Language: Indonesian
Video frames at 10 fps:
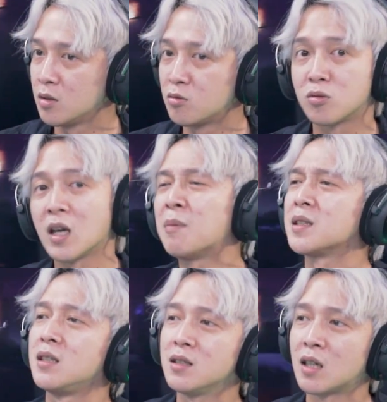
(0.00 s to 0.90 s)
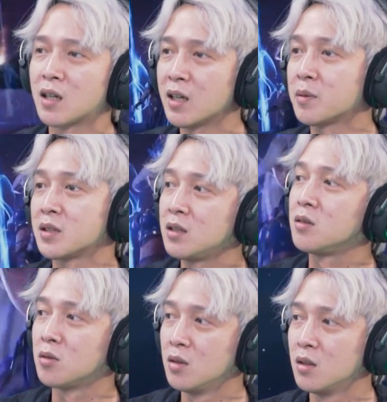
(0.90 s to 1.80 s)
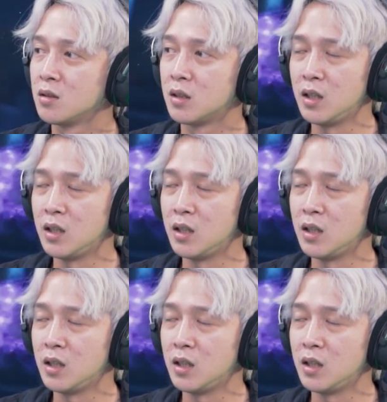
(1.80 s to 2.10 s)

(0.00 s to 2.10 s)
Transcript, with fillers: untungnya apa sih? Senangnya apa sih gitu? Yeah. Hmm.